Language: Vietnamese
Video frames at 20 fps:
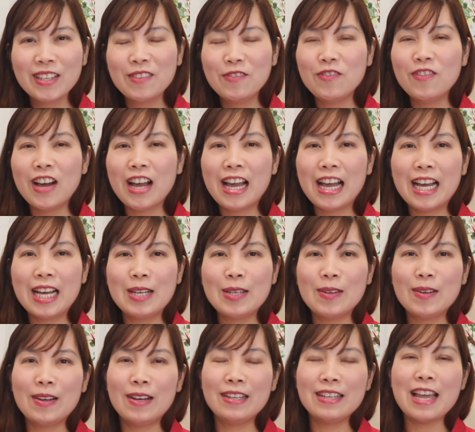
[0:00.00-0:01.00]
và
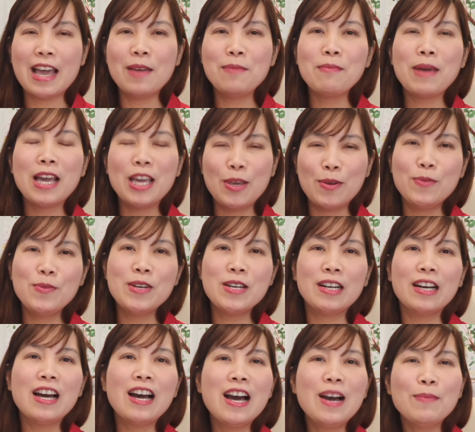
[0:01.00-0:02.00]
à, để mà hiểu
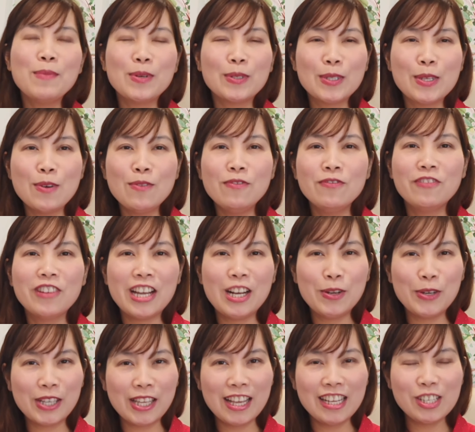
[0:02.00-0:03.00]
được hơn một chút về
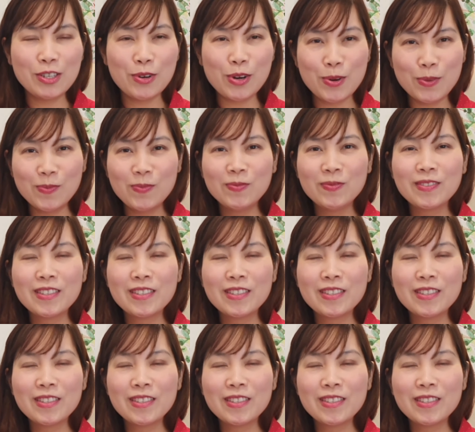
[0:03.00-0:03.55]
luật di trú úc